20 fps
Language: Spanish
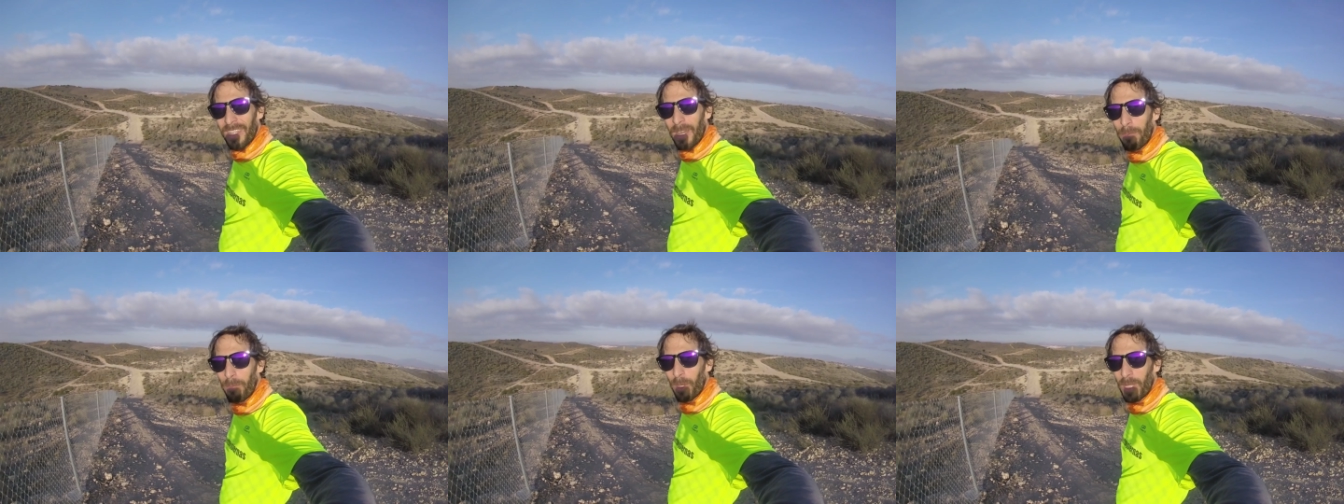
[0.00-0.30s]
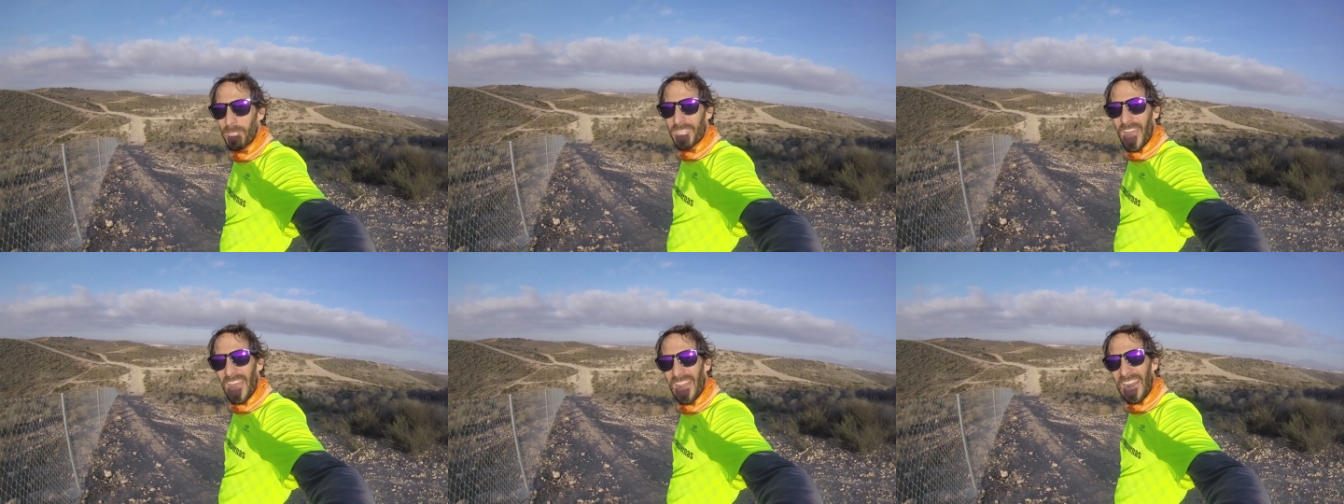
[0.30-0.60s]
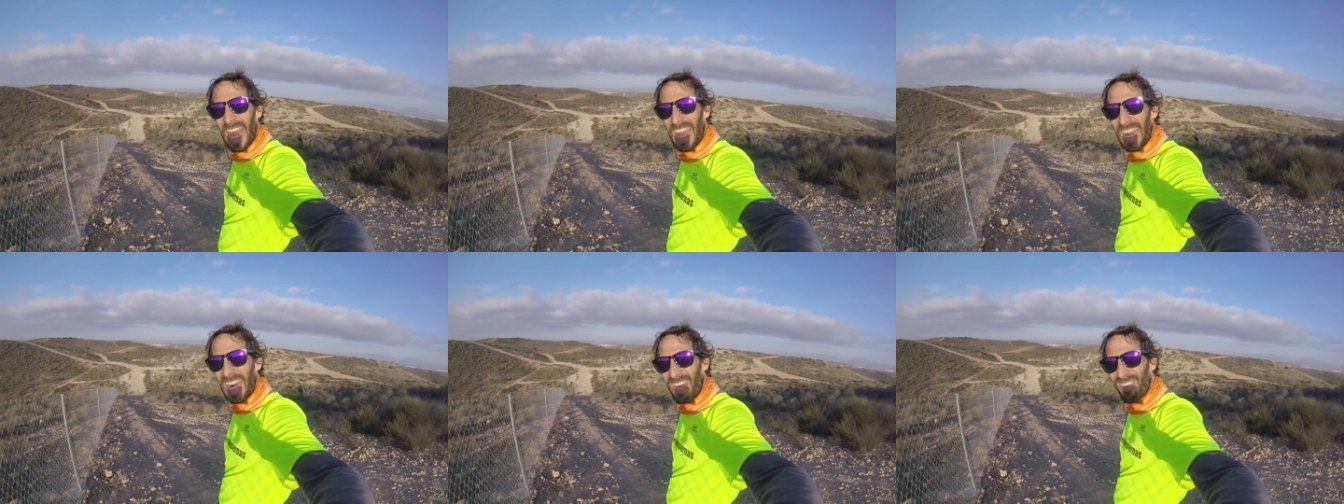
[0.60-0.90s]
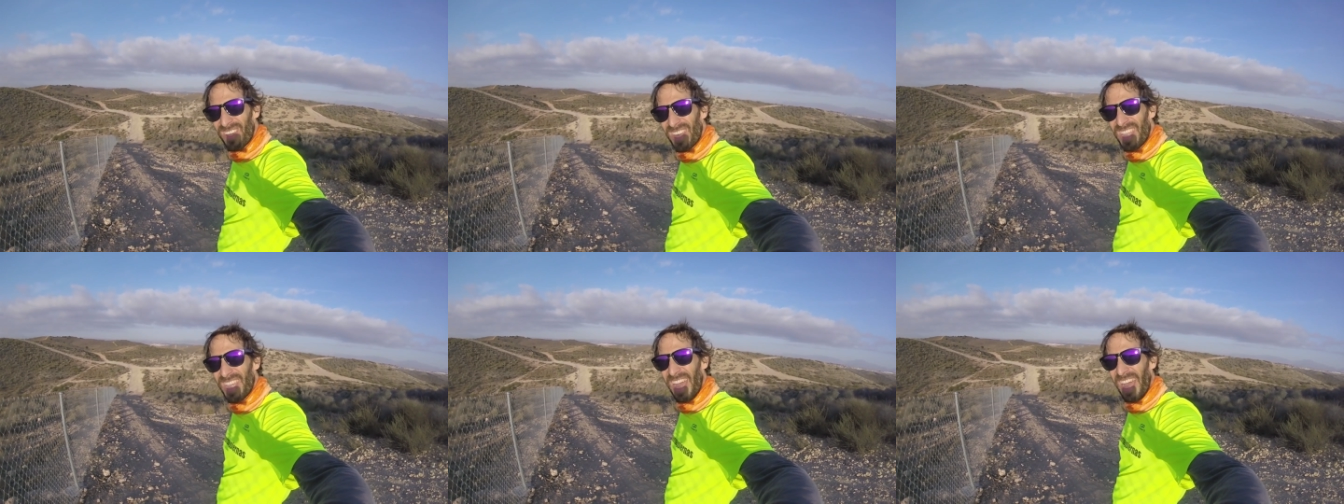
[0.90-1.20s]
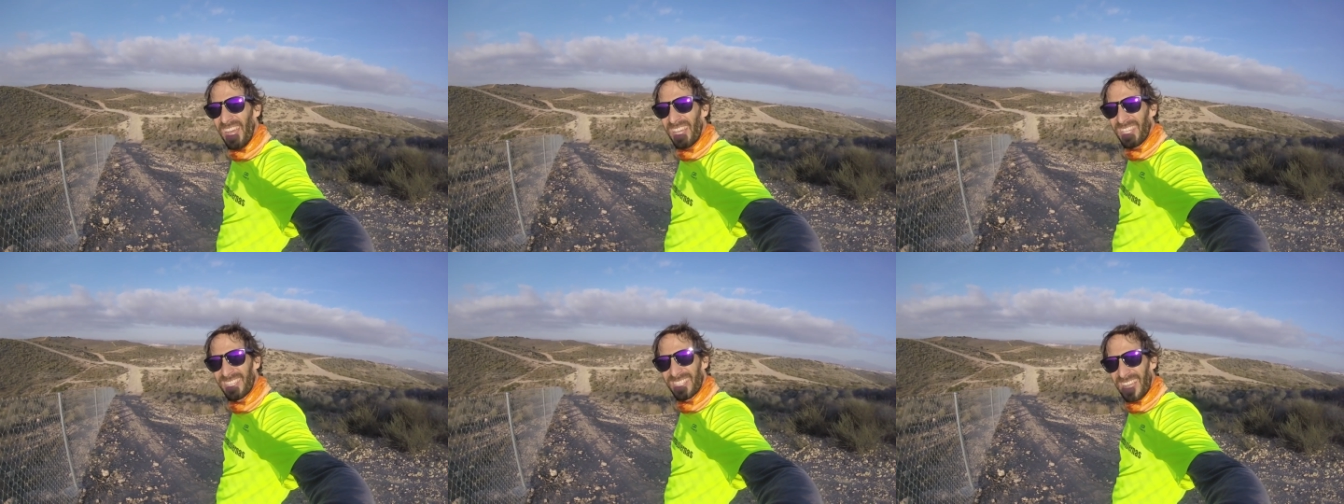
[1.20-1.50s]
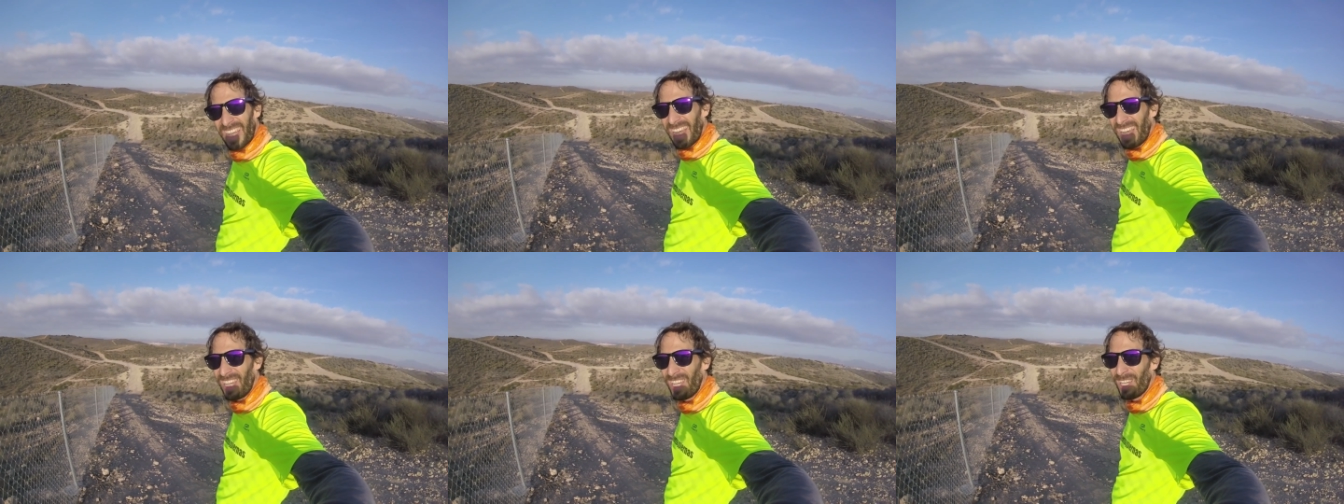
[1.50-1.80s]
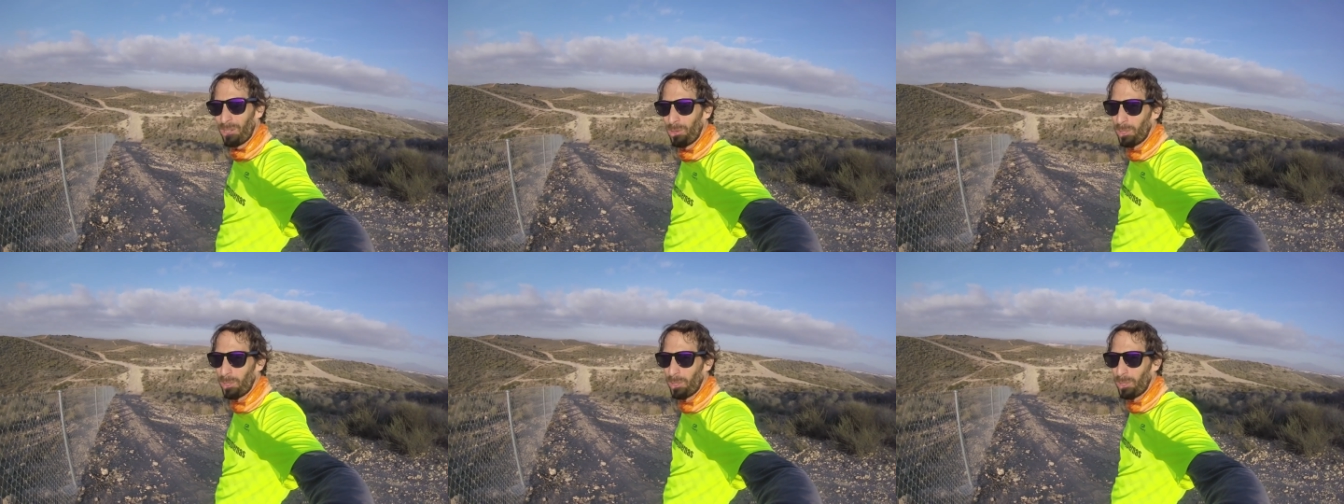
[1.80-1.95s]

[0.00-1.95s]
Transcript: Después ya en la gravilla, estas